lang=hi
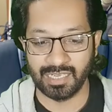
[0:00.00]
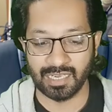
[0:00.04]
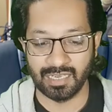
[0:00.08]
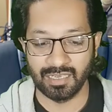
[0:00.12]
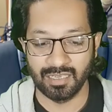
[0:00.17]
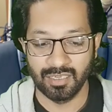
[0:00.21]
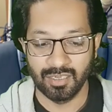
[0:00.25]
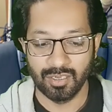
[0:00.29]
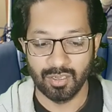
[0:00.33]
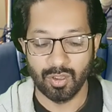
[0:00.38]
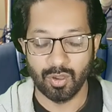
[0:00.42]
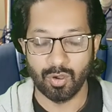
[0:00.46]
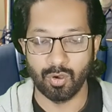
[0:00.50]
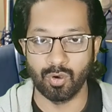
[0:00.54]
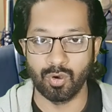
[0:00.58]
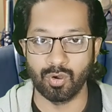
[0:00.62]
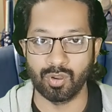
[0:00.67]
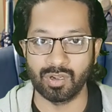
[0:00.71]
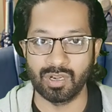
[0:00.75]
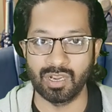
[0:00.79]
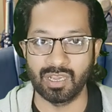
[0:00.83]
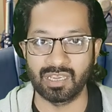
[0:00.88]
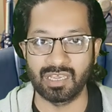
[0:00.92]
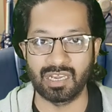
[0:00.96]
है
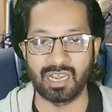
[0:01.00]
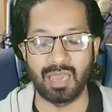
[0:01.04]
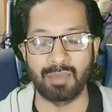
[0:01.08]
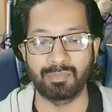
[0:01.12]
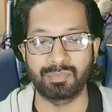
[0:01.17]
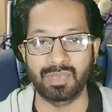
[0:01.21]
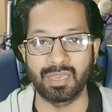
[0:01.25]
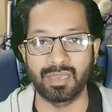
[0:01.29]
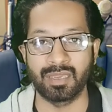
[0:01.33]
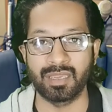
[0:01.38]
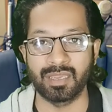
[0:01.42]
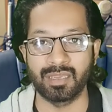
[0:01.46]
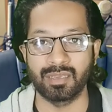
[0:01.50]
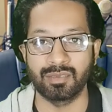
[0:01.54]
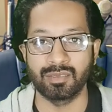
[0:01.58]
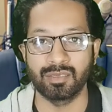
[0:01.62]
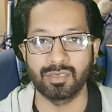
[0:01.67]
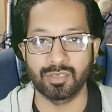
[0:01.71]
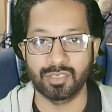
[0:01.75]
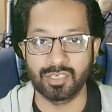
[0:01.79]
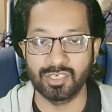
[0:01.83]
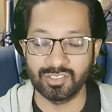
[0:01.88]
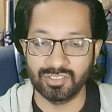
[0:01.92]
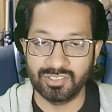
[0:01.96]
और अगर आपके
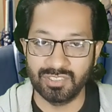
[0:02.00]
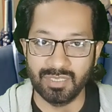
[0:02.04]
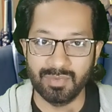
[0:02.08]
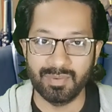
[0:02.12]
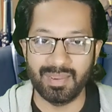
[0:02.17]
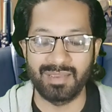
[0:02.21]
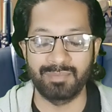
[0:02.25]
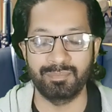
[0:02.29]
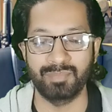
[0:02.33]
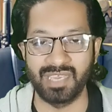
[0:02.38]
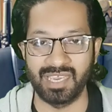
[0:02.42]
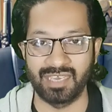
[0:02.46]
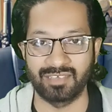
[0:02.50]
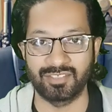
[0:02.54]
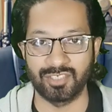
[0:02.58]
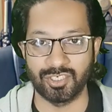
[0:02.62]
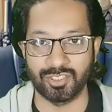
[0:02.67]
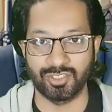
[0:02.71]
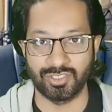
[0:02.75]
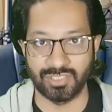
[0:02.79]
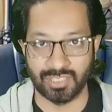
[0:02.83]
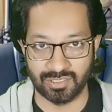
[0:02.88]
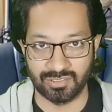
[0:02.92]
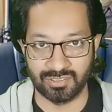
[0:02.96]
किसी वे भी ऐसे
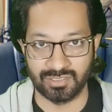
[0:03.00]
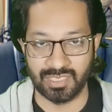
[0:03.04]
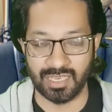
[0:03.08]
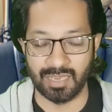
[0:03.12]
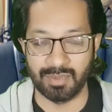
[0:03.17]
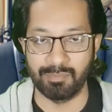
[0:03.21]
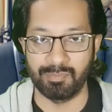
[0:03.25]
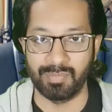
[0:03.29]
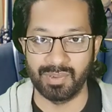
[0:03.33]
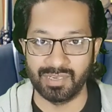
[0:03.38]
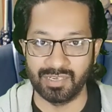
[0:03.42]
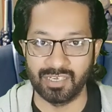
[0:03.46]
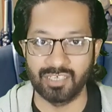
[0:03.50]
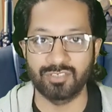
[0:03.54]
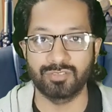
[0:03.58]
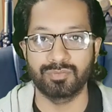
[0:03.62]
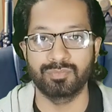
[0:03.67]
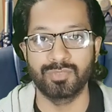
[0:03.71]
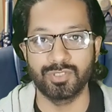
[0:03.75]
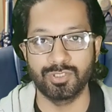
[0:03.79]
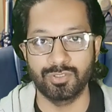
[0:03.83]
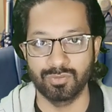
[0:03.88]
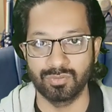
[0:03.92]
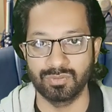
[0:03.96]
शख्स के पेरेंट्स
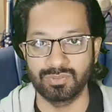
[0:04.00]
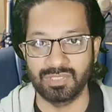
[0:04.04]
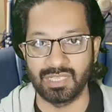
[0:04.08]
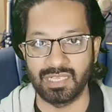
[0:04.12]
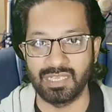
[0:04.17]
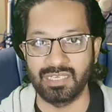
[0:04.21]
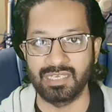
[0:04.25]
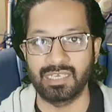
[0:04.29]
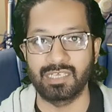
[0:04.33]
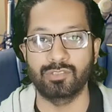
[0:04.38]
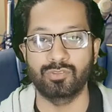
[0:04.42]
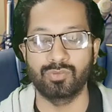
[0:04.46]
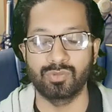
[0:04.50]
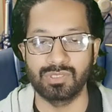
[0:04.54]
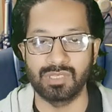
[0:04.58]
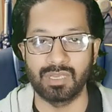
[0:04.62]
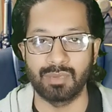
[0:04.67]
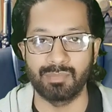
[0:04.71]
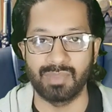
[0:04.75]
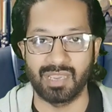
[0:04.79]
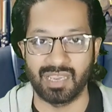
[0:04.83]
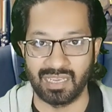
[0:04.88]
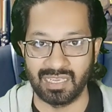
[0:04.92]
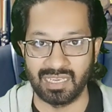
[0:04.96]
मौजूद नहीं है दुनिया
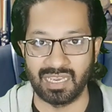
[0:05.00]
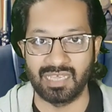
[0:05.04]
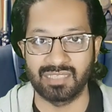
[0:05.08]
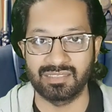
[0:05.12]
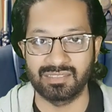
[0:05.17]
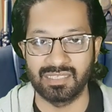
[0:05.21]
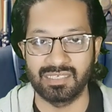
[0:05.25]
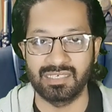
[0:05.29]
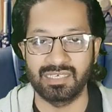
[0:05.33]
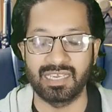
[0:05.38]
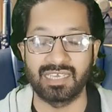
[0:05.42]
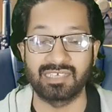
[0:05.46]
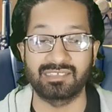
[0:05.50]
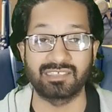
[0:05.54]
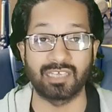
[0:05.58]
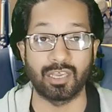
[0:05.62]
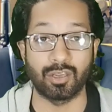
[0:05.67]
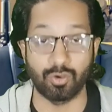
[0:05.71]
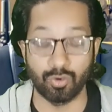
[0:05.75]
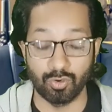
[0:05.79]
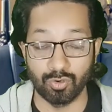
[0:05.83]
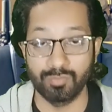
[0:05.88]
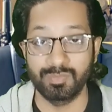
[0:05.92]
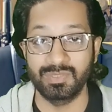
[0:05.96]
में हयात नहीं है ऐसा
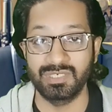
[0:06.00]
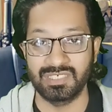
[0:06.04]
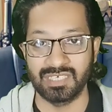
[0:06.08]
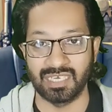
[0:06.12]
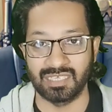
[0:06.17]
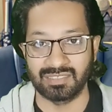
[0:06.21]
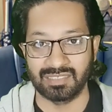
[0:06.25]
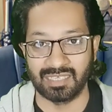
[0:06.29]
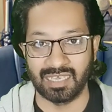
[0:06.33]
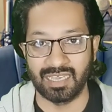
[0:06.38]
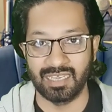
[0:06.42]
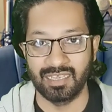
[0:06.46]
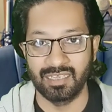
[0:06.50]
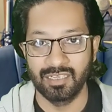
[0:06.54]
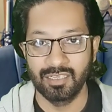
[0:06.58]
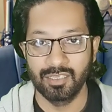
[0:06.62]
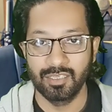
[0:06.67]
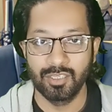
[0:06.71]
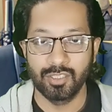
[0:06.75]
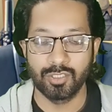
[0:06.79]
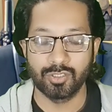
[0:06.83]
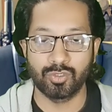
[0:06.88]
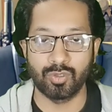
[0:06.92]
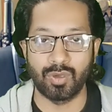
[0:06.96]
हो भी जाता है
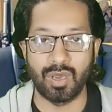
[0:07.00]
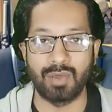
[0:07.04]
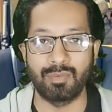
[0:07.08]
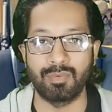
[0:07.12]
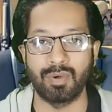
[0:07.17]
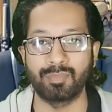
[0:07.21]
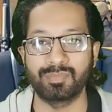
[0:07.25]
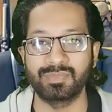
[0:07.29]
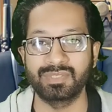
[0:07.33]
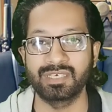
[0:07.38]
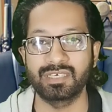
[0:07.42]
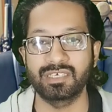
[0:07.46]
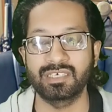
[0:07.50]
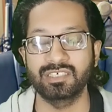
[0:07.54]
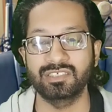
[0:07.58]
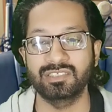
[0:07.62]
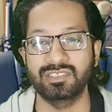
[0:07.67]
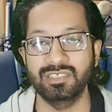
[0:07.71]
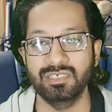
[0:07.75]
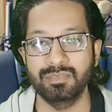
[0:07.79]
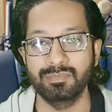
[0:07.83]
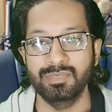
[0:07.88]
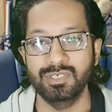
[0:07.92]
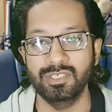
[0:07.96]
तो आप अपने
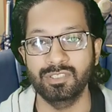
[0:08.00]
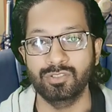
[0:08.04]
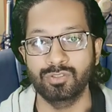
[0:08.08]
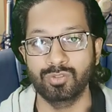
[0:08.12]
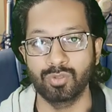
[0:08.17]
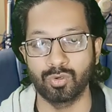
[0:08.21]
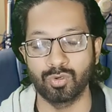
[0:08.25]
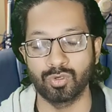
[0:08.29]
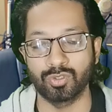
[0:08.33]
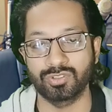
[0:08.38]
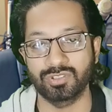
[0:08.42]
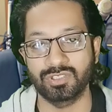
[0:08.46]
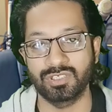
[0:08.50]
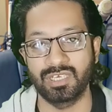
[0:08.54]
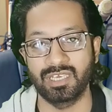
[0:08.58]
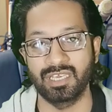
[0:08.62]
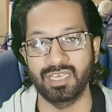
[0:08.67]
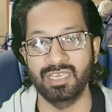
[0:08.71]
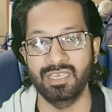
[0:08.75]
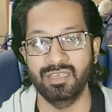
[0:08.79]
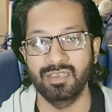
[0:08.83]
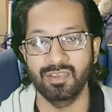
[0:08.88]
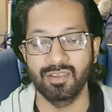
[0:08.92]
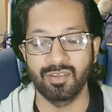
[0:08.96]
किसी भी दोस्त
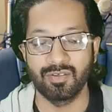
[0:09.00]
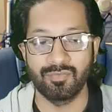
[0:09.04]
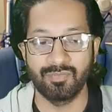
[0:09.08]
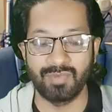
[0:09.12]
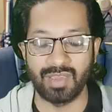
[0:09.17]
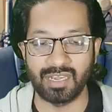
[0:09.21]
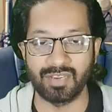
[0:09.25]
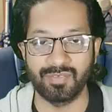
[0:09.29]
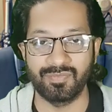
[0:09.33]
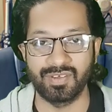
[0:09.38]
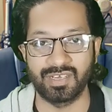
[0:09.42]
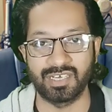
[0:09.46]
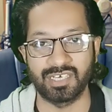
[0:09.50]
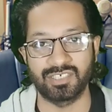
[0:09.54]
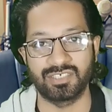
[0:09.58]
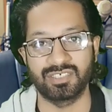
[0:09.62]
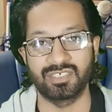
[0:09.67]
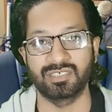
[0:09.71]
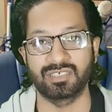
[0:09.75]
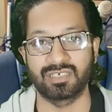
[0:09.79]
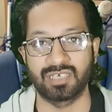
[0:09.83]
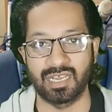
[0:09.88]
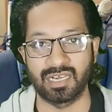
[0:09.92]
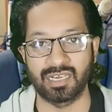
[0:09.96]
की
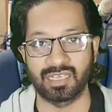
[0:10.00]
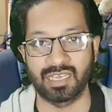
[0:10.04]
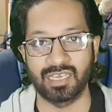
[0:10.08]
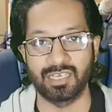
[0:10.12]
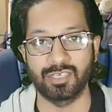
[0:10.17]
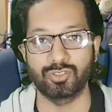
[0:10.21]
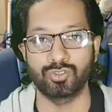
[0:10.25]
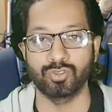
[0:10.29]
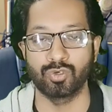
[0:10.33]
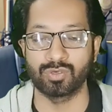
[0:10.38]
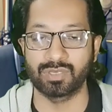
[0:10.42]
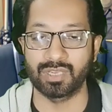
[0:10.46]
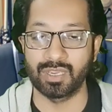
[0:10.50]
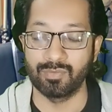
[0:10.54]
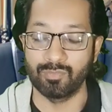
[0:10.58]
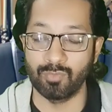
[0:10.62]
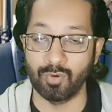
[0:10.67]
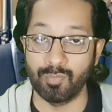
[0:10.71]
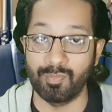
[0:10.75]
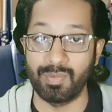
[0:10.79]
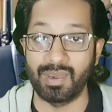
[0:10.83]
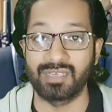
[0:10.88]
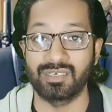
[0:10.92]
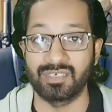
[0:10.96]
वेरिफिकेशन करके जो कि
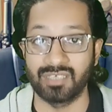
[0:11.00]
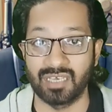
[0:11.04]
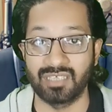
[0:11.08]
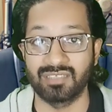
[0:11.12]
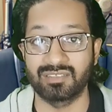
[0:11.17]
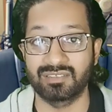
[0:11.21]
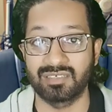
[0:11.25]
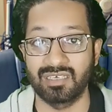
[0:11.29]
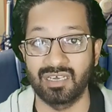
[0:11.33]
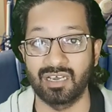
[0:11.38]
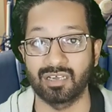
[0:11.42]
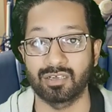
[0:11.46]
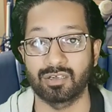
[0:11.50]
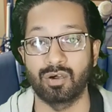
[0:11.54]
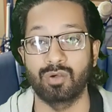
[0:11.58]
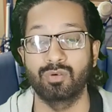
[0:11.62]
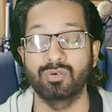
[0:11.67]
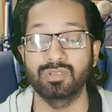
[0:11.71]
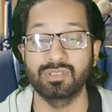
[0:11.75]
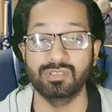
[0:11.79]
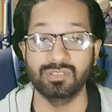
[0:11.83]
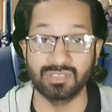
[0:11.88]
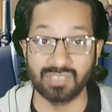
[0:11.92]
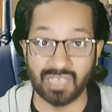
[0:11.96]
वो बाइनास का
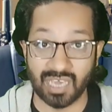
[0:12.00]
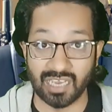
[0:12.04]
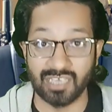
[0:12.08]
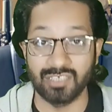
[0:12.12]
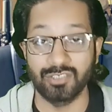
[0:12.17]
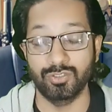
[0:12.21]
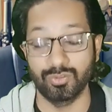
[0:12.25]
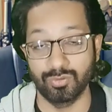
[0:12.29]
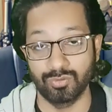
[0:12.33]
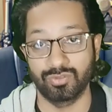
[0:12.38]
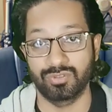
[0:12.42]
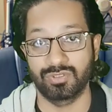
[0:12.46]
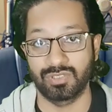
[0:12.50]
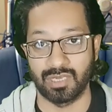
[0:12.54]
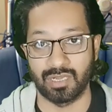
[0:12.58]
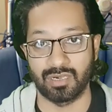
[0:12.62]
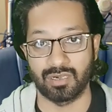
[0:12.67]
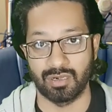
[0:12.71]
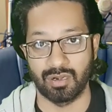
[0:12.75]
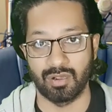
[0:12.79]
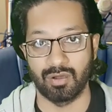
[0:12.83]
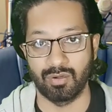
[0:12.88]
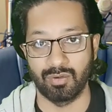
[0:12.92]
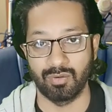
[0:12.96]
अकाउंट ना यूज़ कर
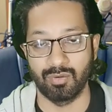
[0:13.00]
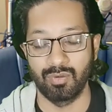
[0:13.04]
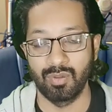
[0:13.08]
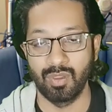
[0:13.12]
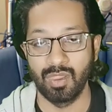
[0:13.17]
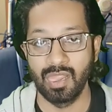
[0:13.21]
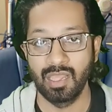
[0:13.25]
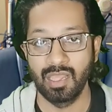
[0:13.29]
रहा हो